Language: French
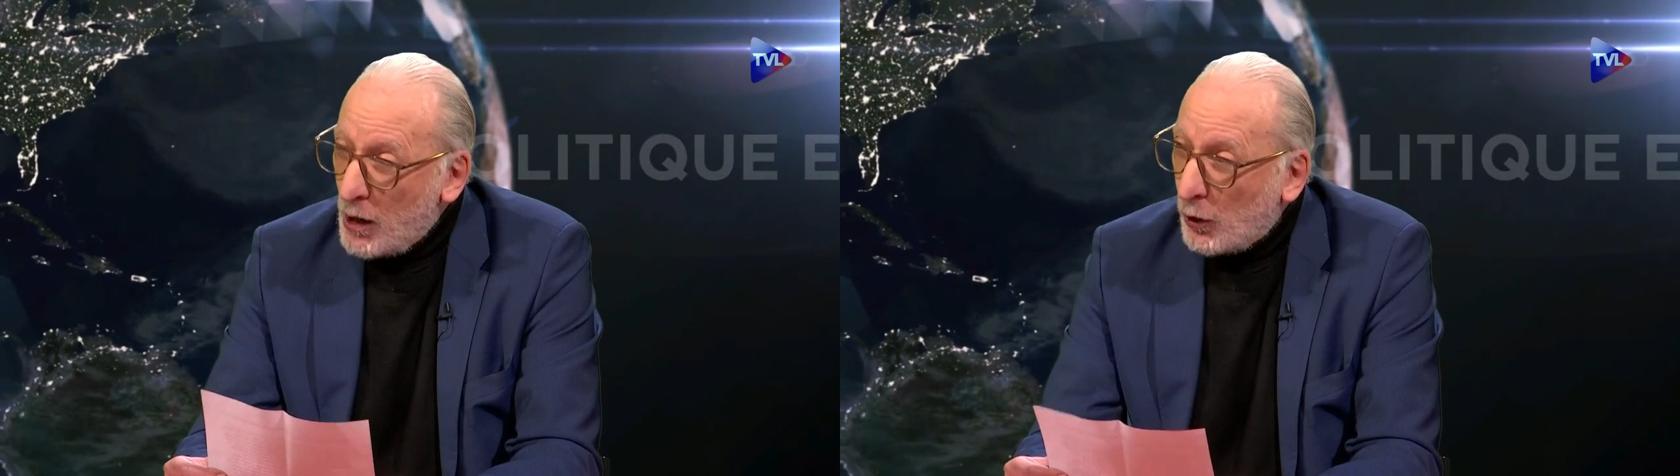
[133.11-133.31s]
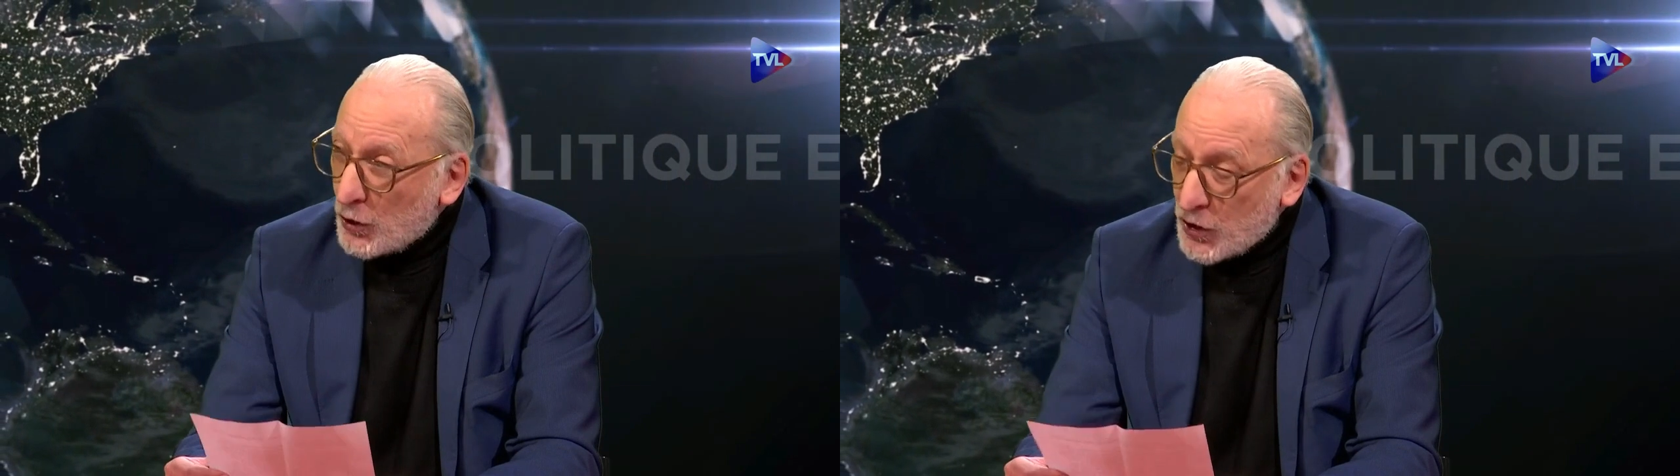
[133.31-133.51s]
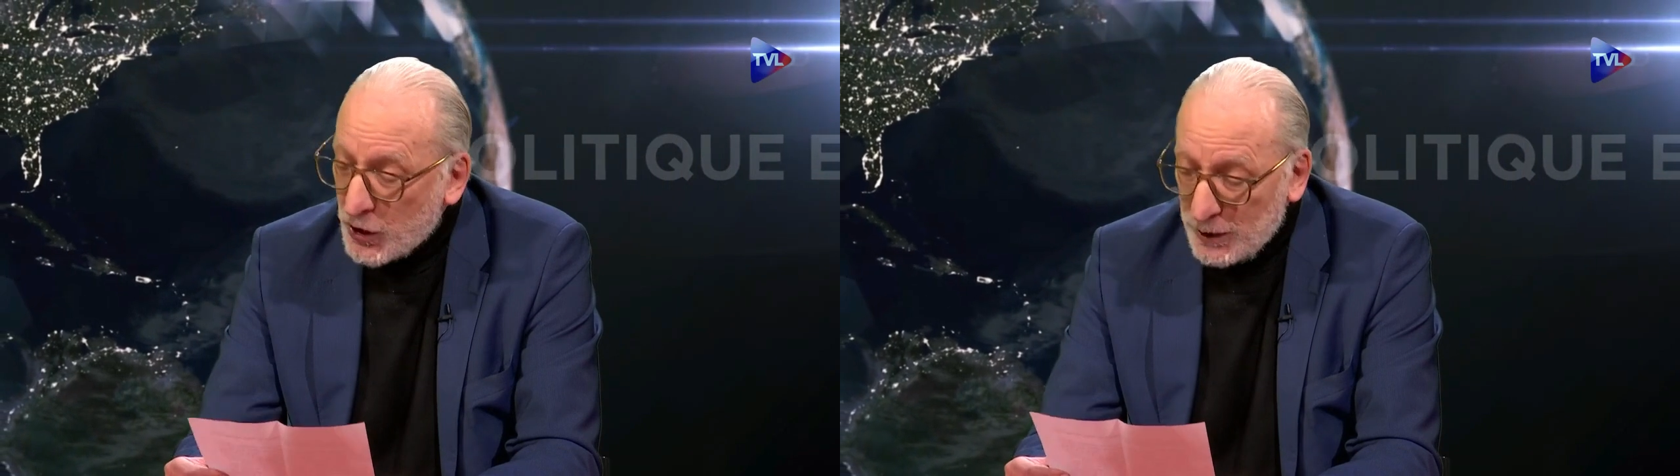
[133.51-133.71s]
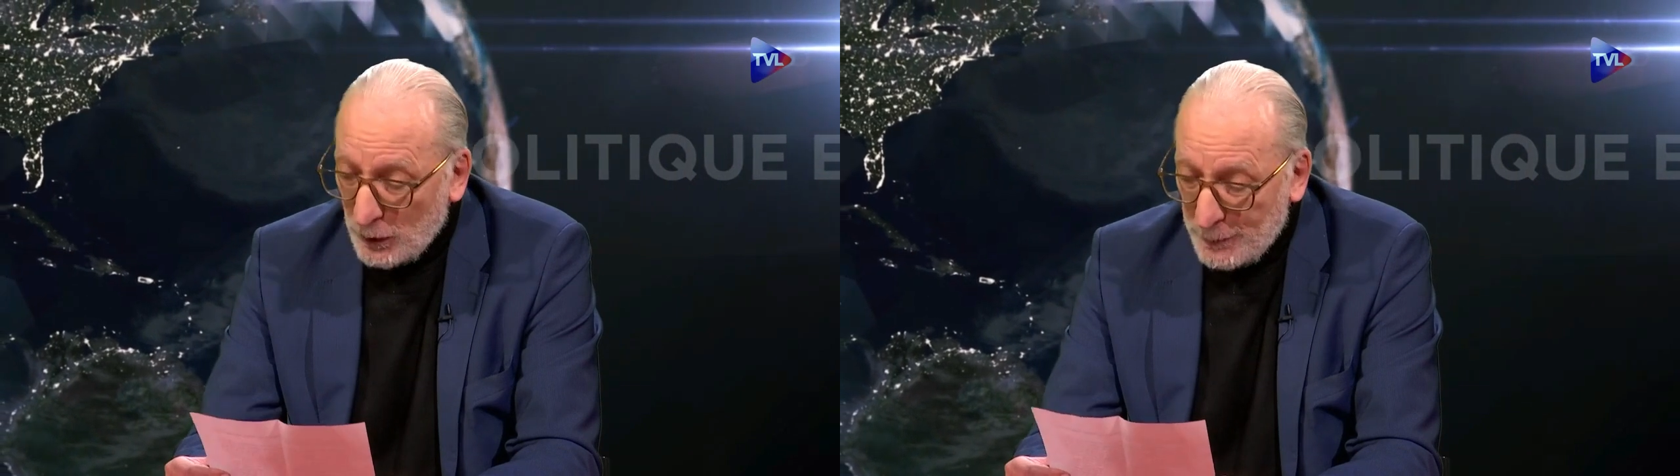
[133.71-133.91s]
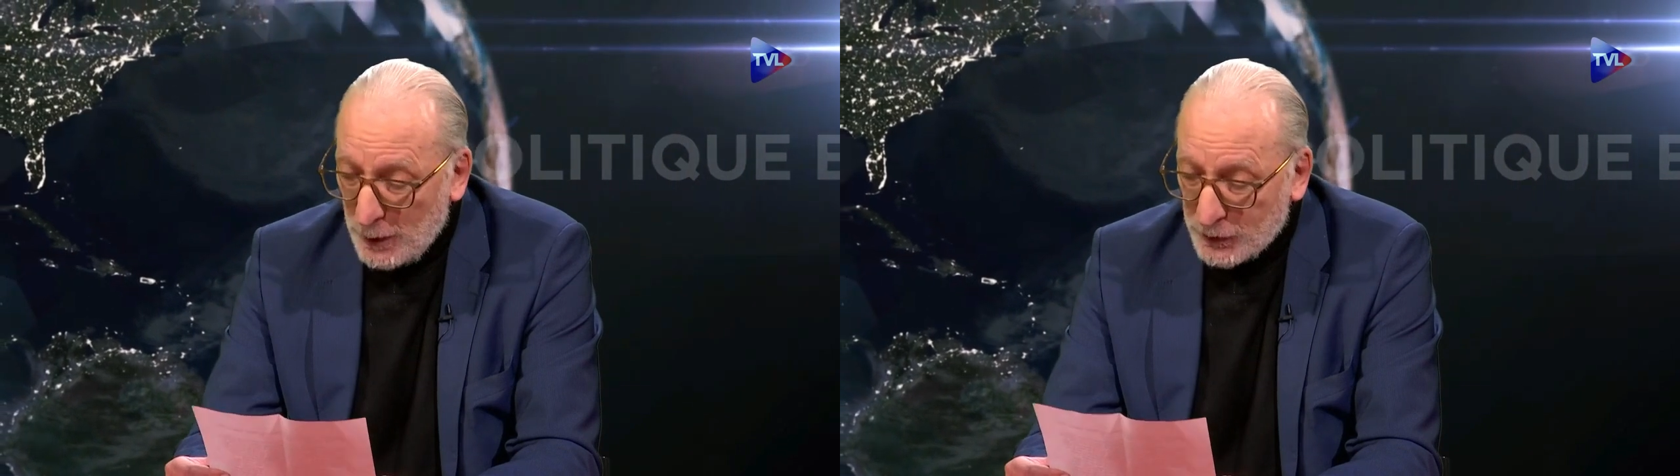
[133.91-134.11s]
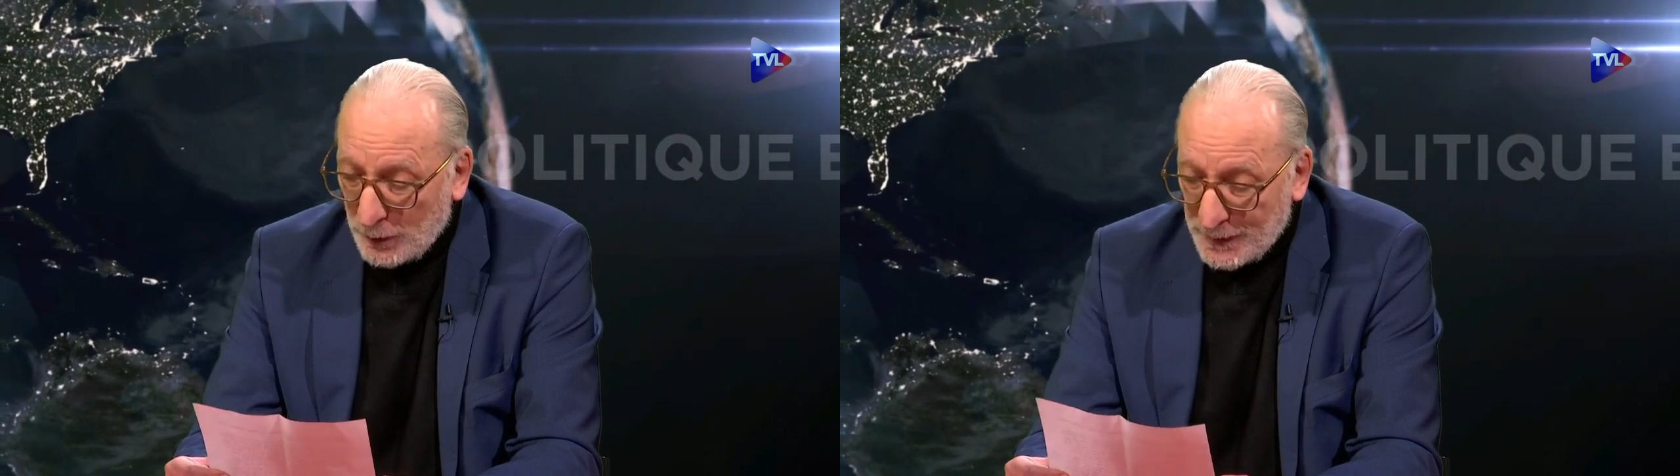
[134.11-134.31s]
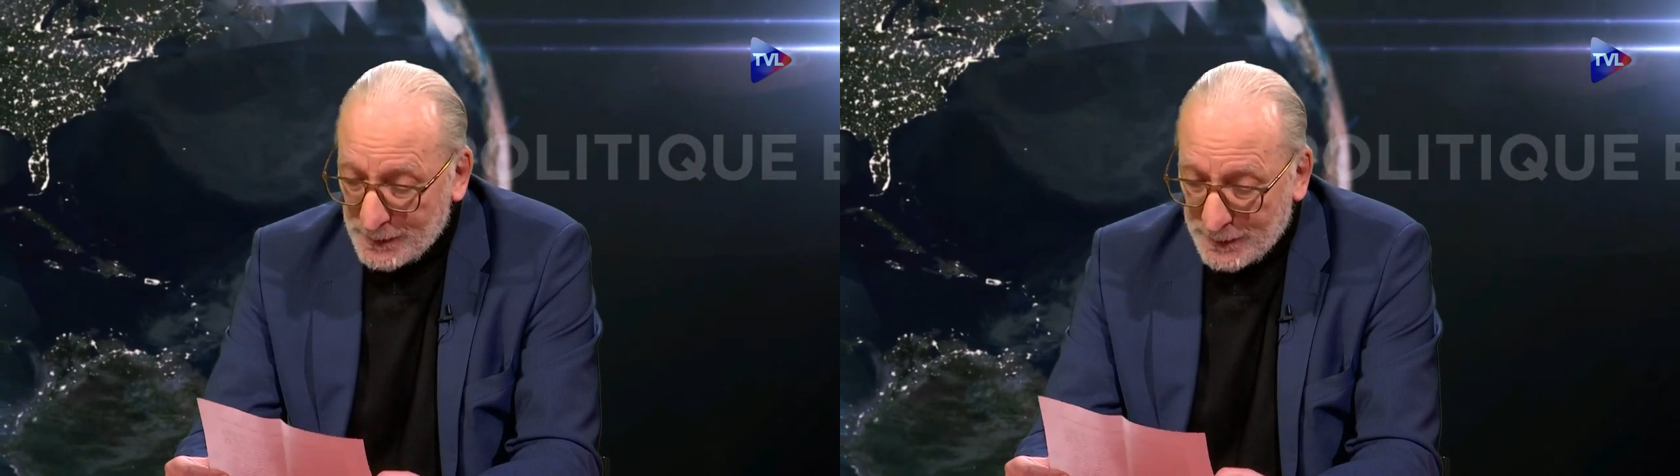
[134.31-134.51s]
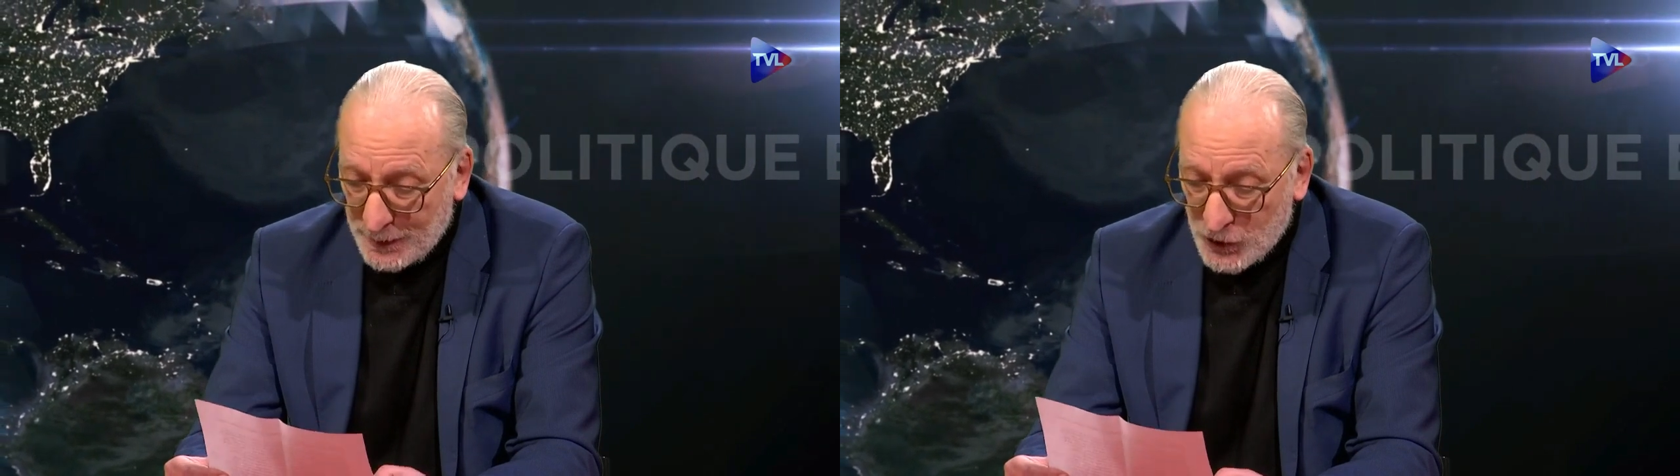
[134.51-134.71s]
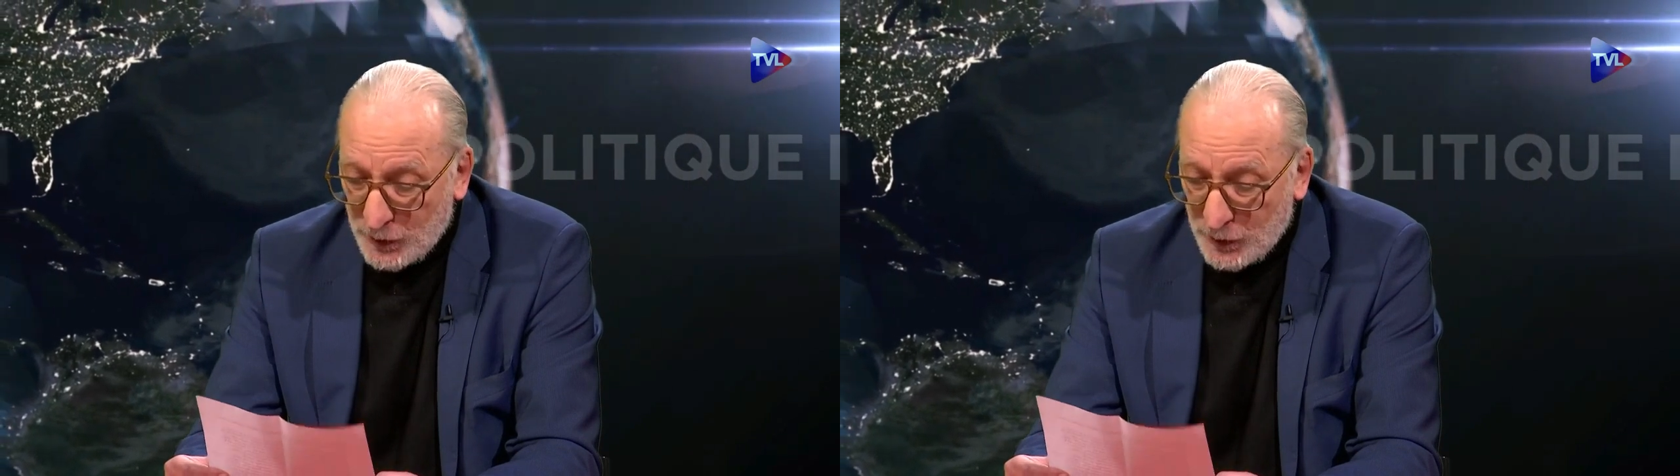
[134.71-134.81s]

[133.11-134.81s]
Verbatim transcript: En Chine, en 1927,